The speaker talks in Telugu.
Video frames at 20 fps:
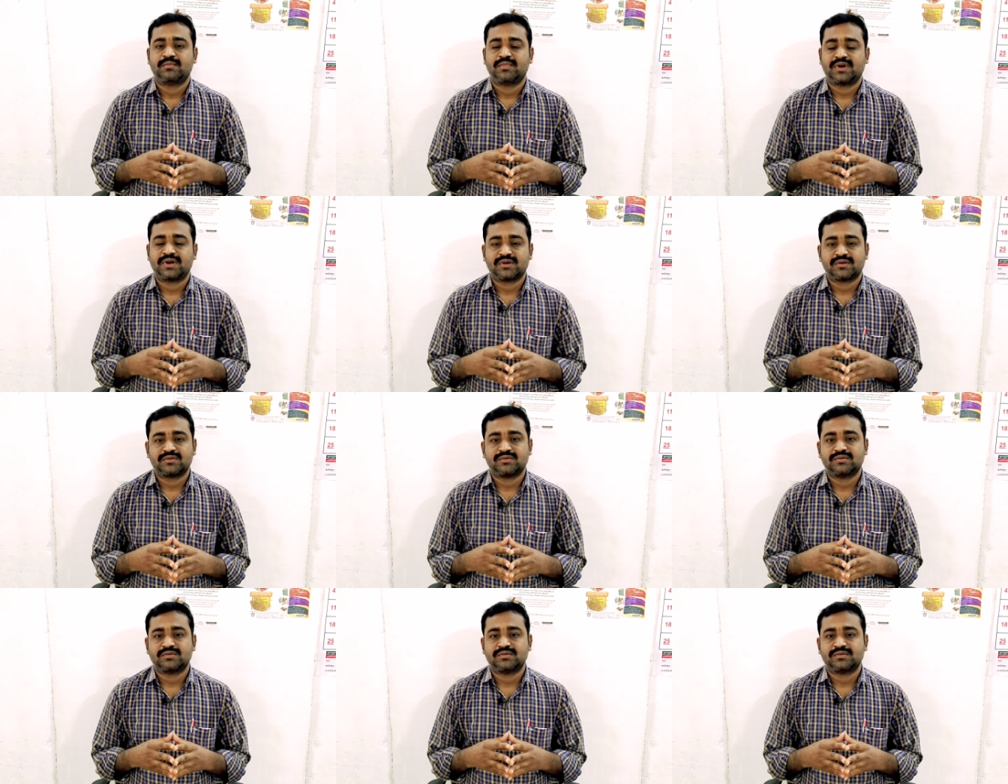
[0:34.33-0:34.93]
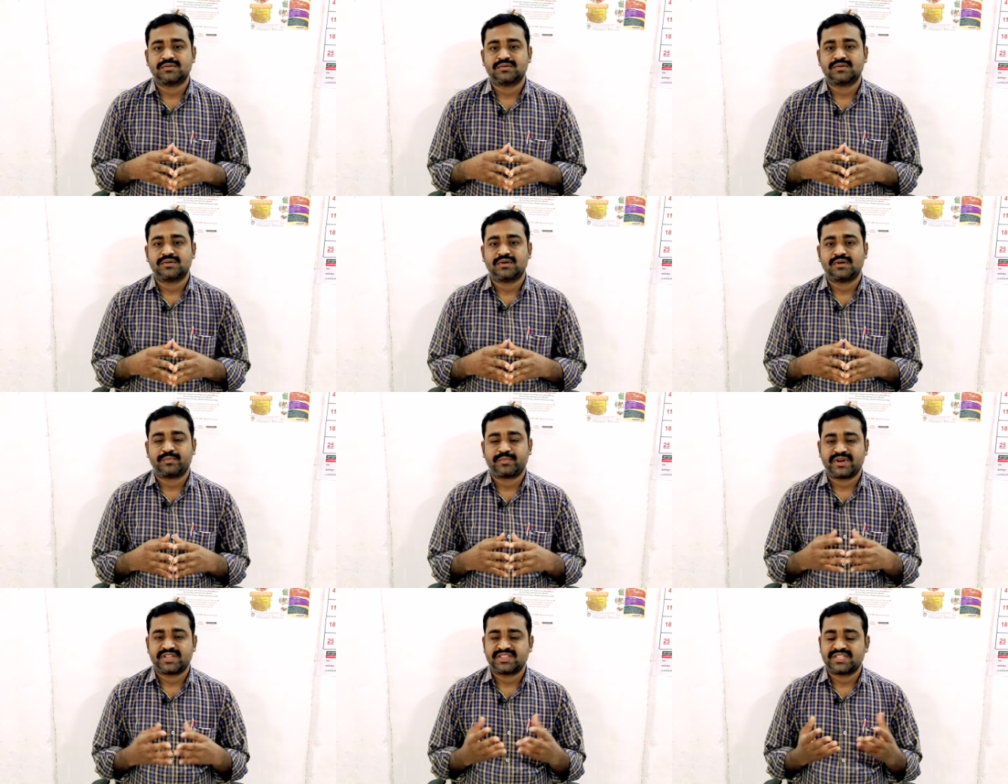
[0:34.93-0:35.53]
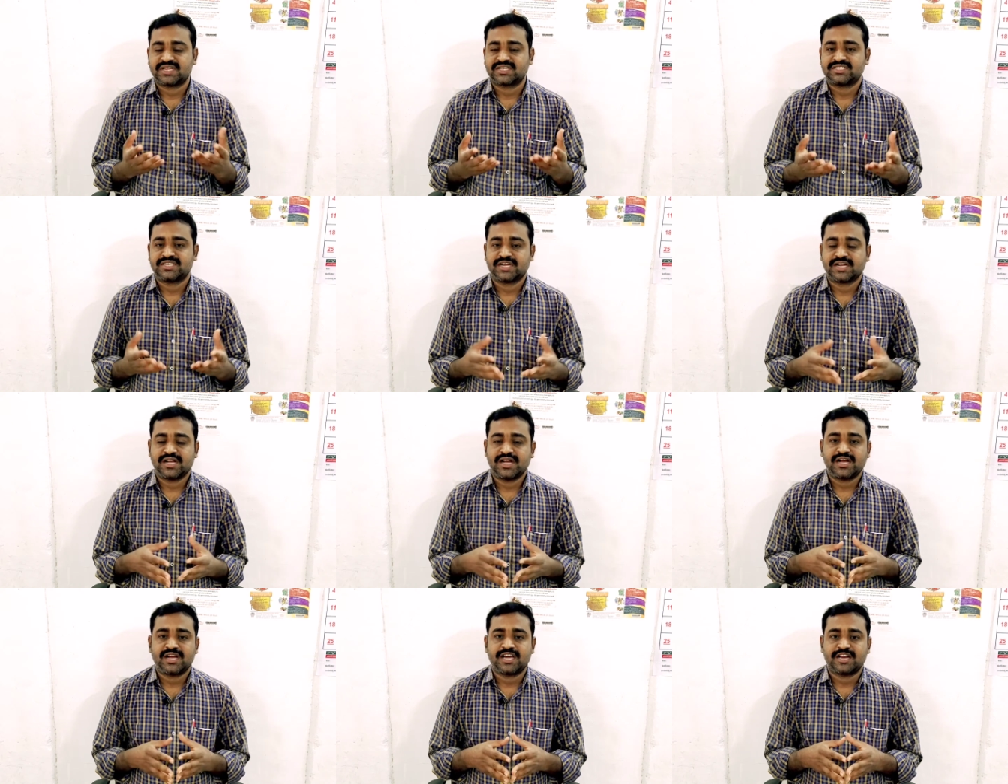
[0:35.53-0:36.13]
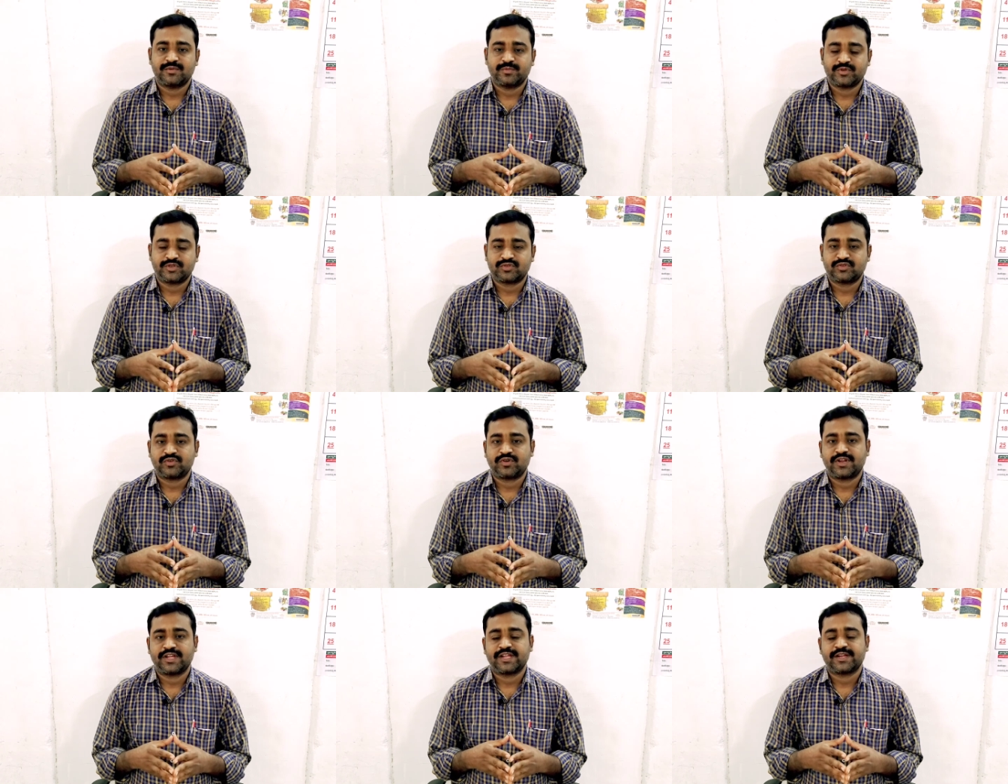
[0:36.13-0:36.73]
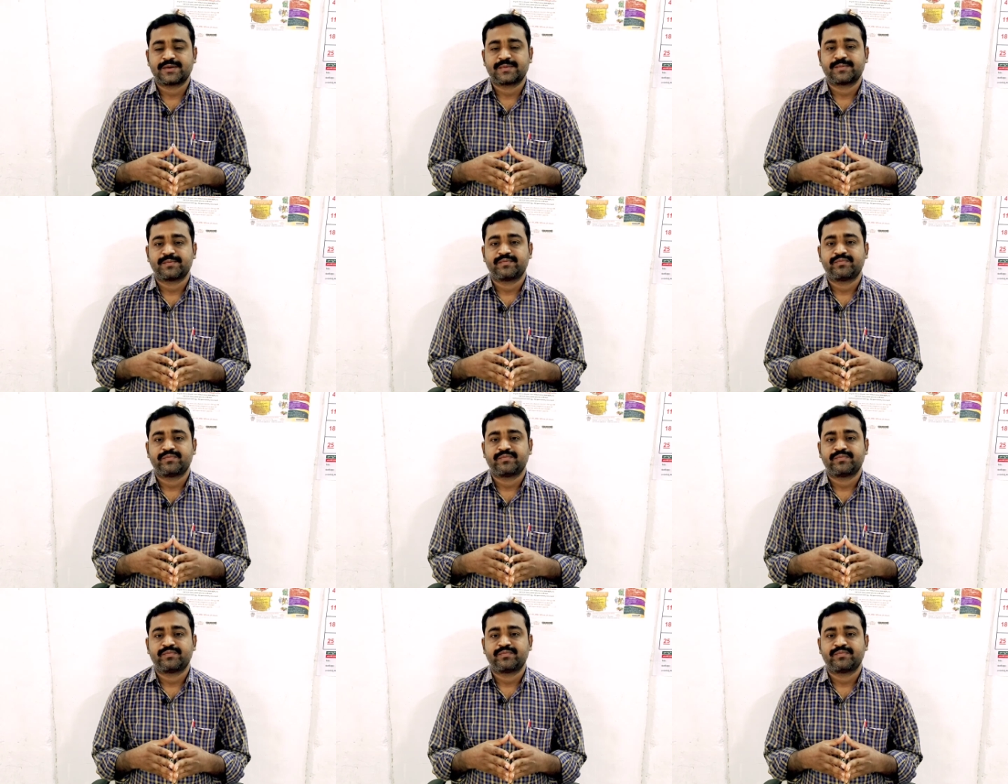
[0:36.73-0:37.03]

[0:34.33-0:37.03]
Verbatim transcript: మనకు ప్రత్యక్షంగా కనిపిస్తున్నాయి